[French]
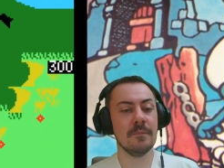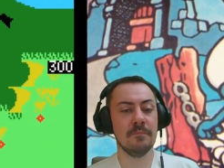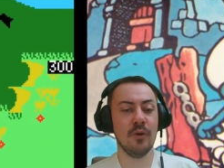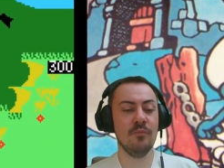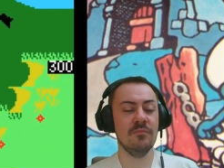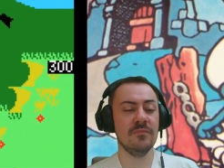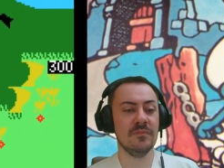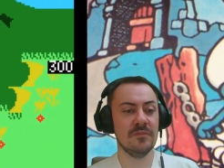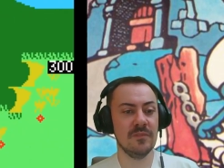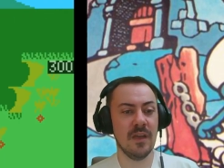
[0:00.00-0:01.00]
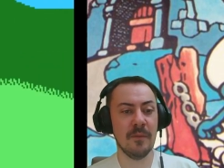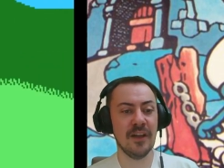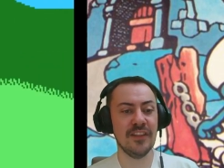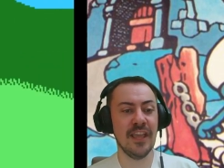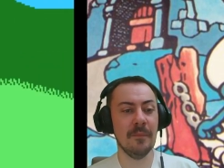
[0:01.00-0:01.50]
Boum. Un
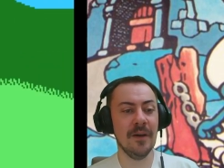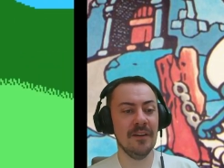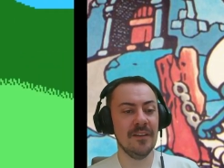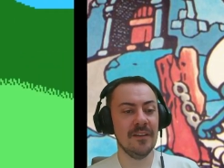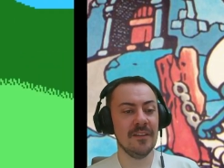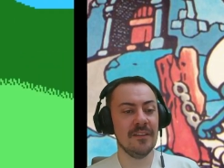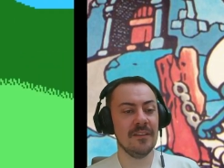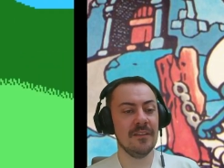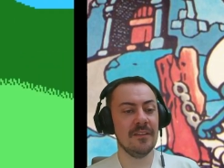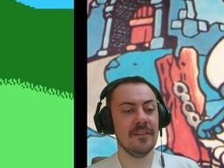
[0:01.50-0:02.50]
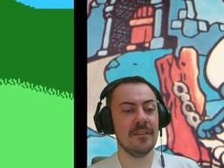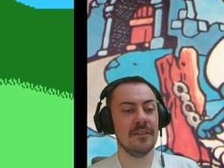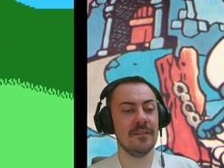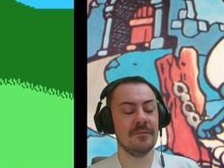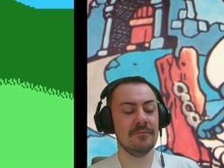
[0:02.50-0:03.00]
brin d'herbe.
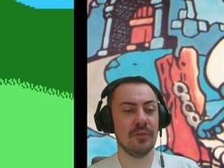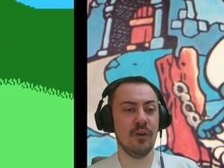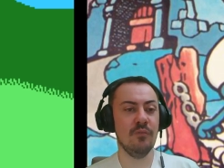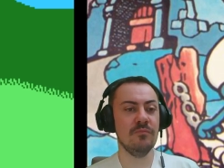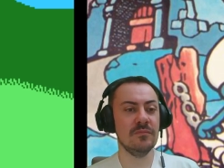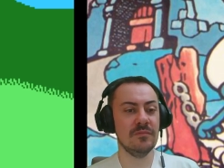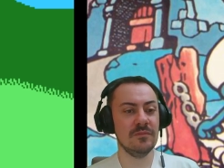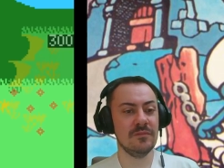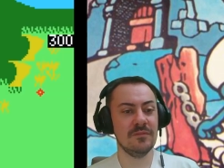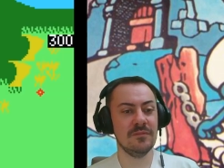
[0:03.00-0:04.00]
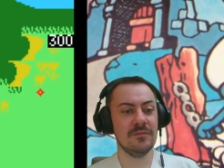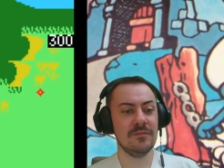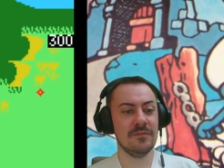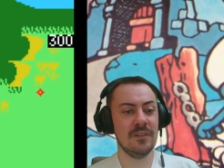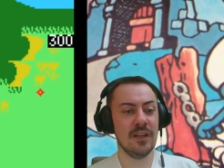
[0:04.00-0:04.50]
Boum.
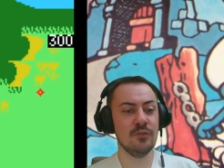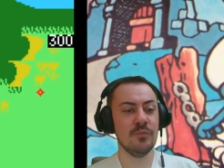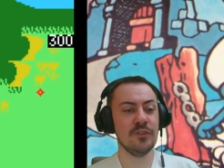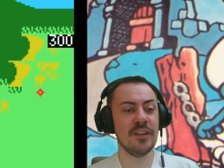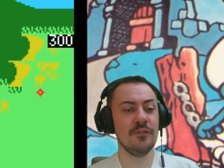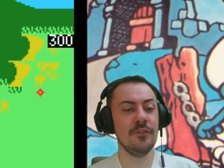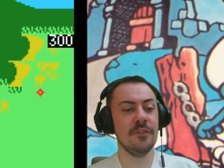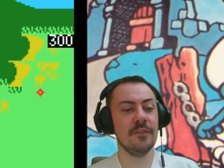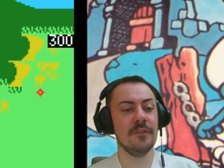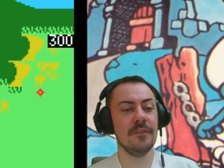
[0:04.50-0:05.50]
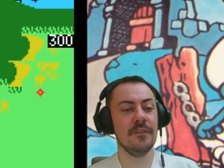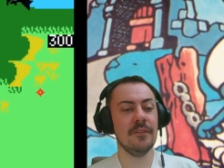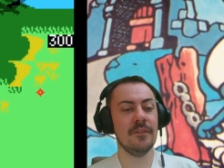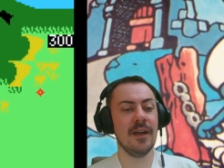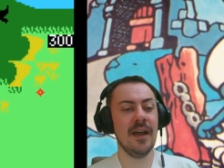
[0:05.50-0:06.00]
Un double talus.
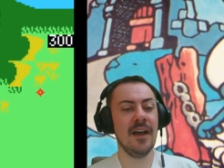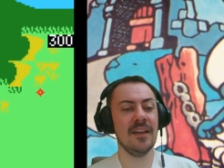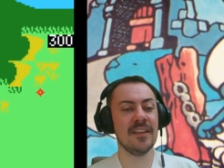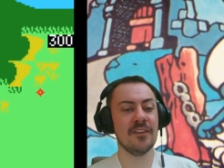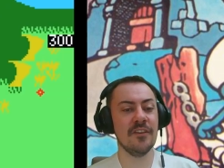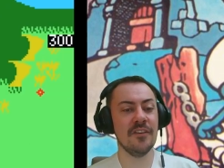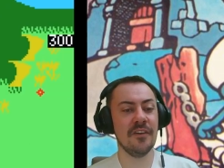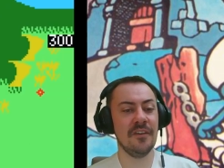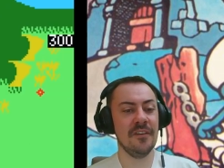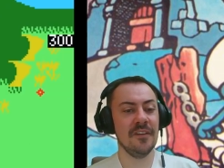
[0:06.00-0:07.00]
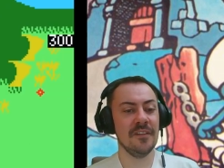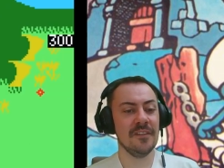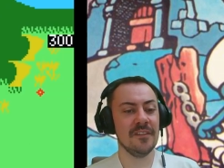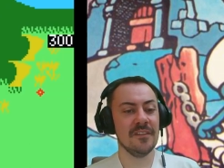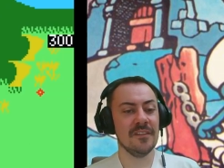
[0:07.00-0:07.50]
Ah, d'accord.
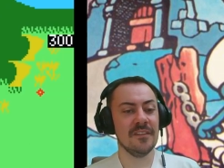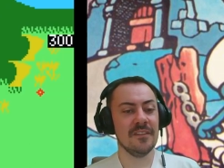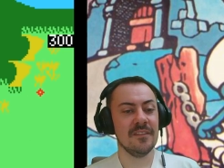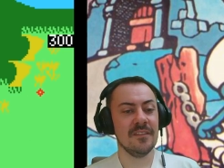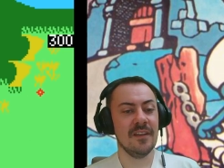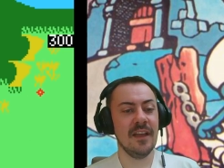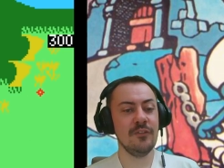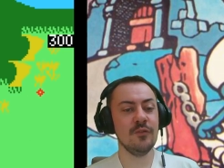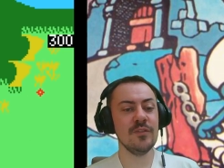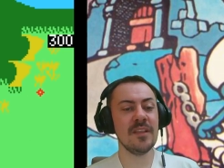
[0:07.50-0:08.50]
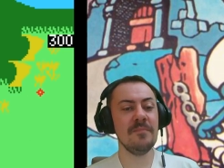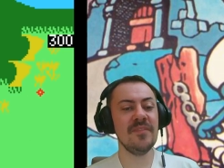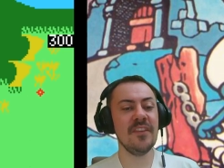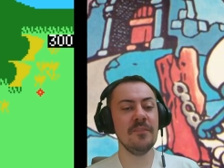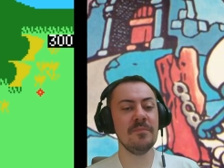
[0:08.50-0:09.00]
Et ah, du coup, ça
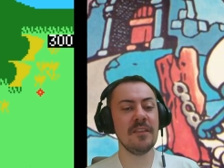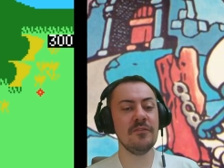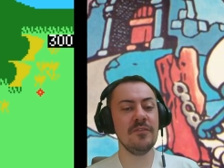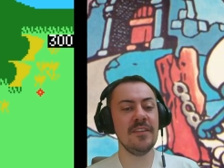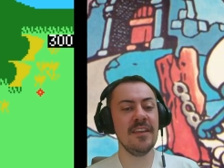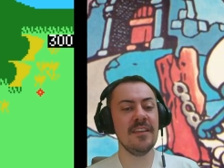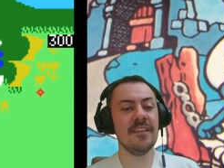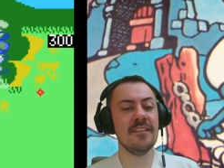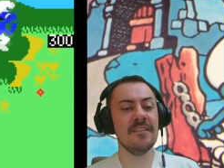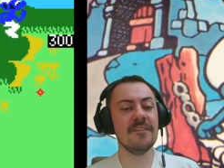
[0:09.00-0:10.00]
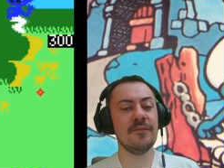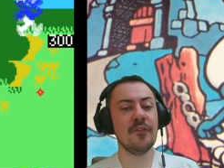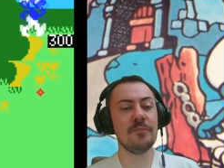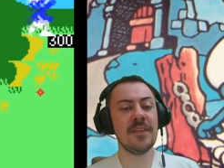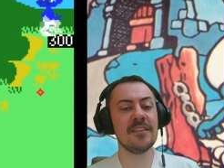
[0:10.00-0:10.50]
me donne peut-être une idée.
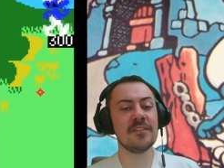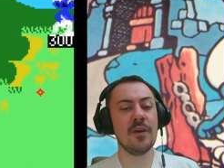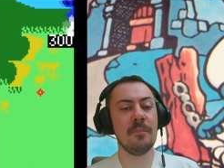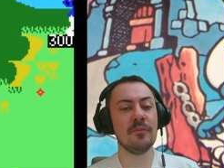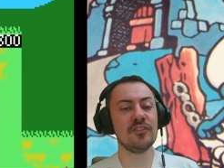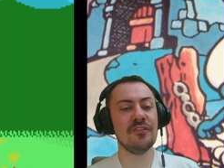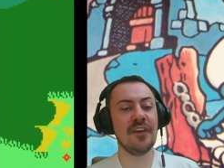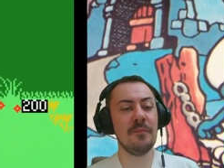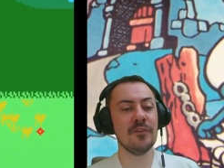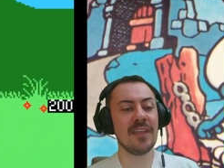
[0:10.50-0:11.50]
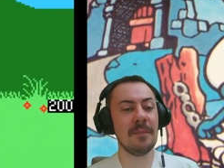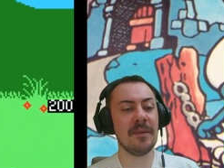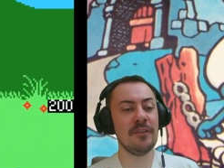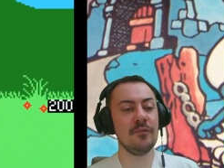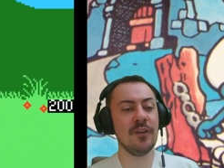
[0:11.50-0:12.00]
Faut peut-être se rapprocher vraiment très
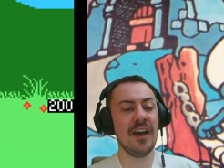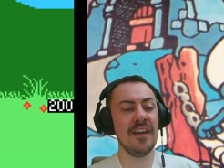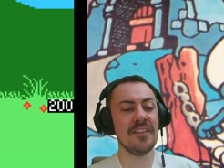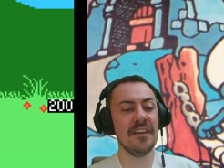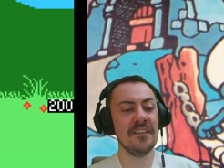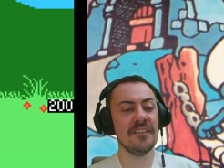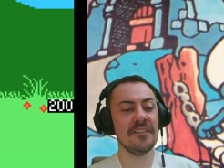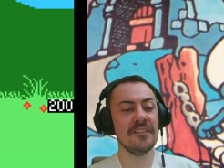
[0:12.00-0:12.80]
près du crâne, hein.